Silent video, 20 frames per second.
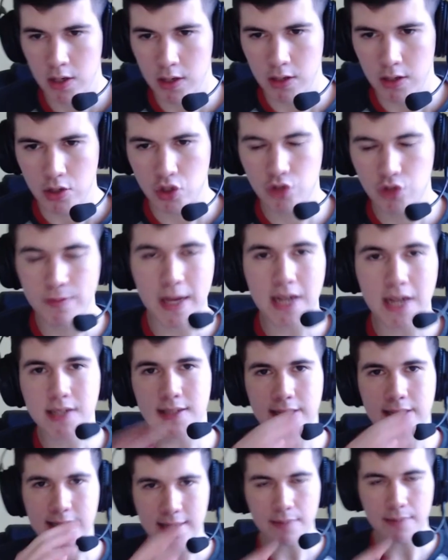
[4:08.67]
je suis bien resté
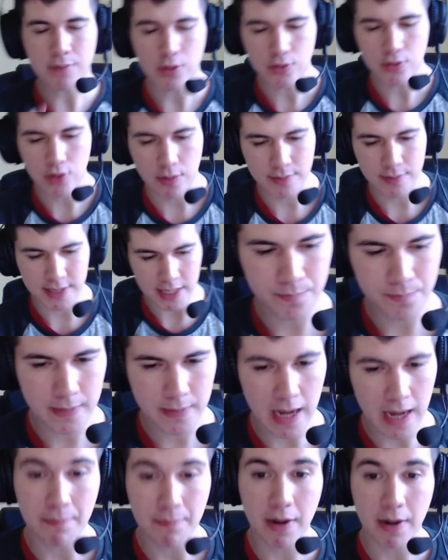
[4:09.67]
5 minutes comme ça,
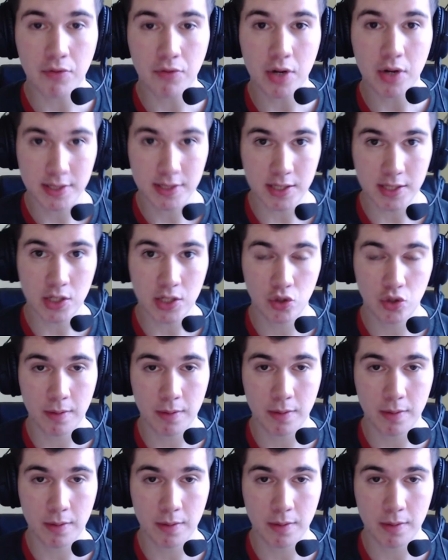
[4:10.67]
après avoir essayé de choper ma